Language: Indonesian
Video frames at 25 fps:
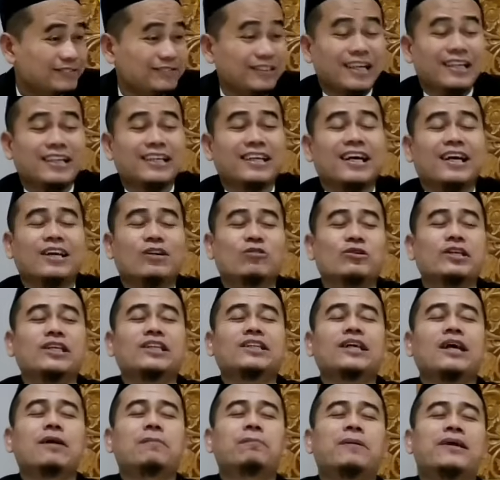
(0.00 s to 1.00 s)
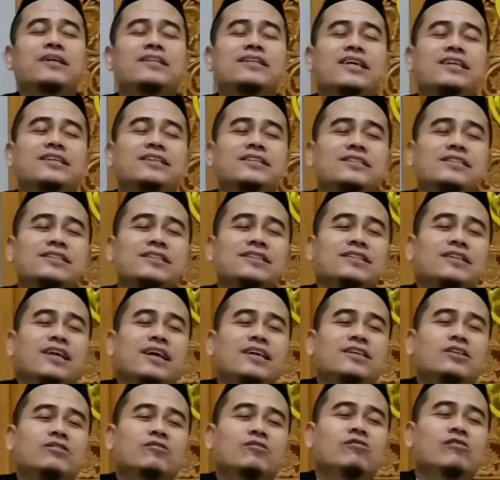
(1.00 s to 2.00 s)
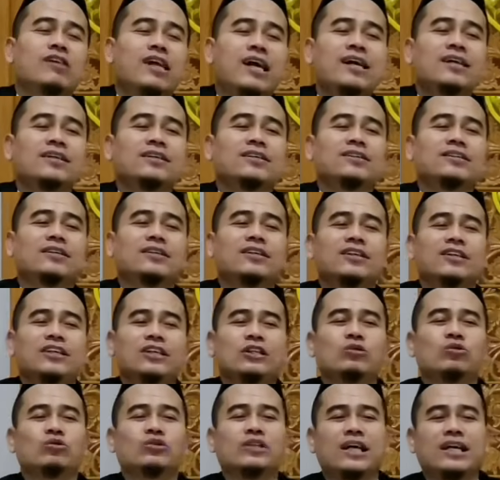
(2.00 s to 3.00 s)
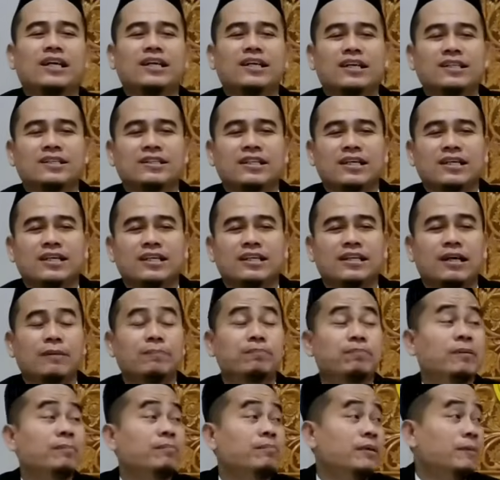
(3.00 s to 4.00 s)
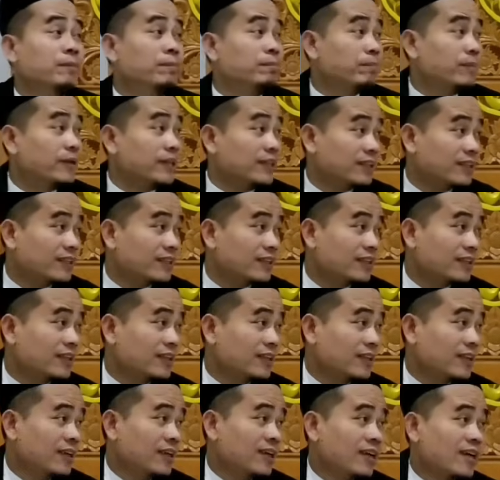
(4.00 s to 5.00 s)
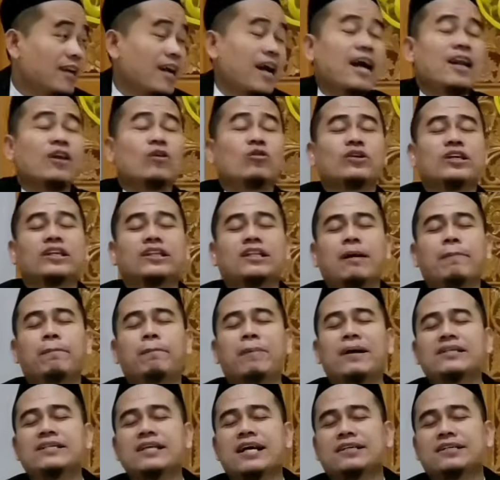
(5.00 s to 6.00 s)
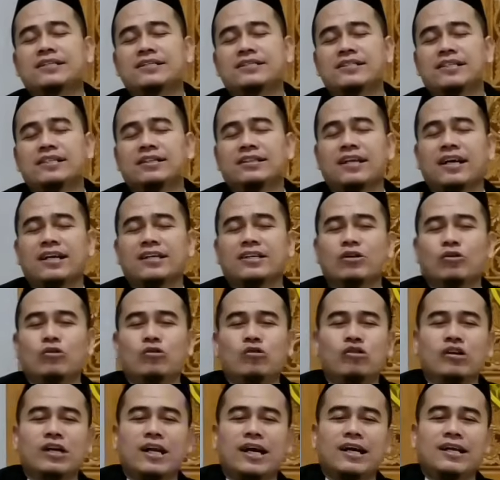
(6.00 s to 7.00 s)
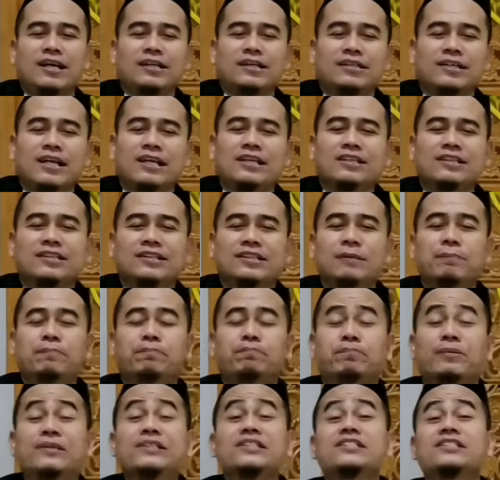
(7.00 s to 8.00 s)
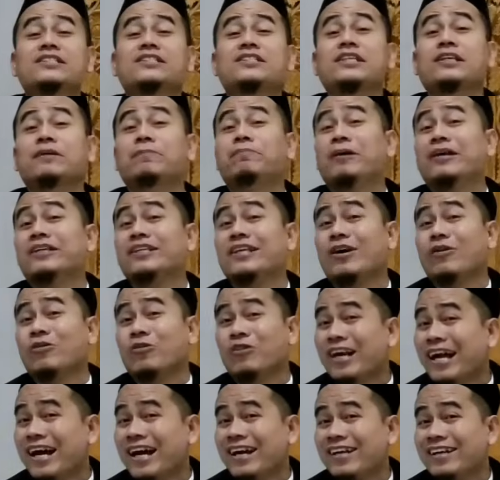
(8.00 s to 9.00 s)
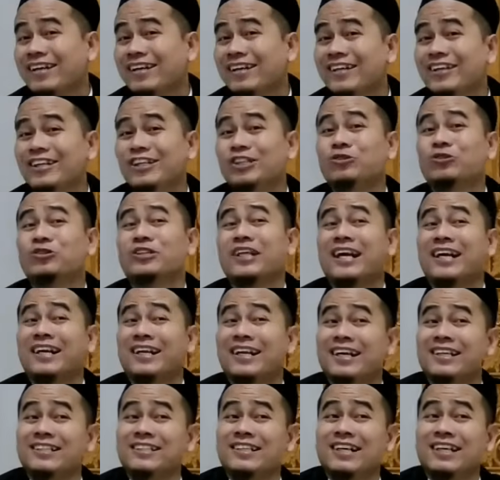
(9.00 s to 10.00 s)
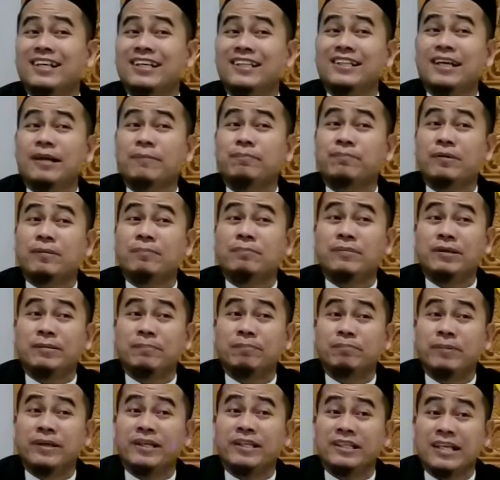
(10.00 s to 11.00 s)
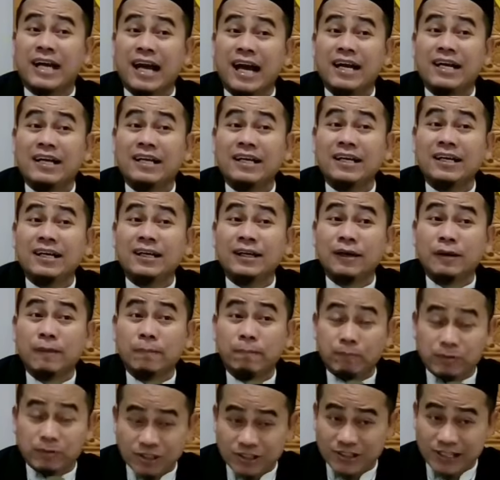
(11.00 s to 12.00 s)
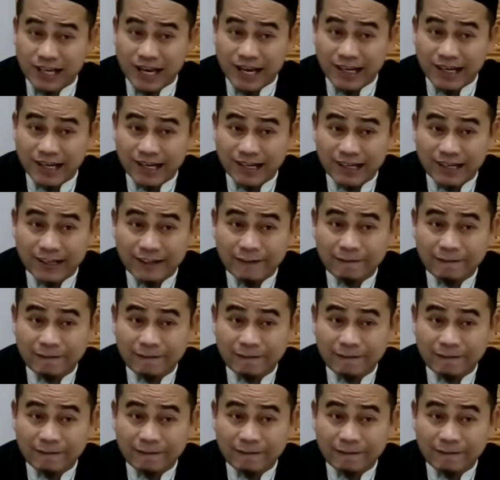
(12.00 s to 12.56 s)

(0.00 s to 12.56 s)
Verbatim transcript: makanya kalau kita banyak dicintai orang itu tandanya kita pemimpin kalau kita banyak dicintai orang dan dibenci banyak orang, itu tandanya kita pemimpin yang besar.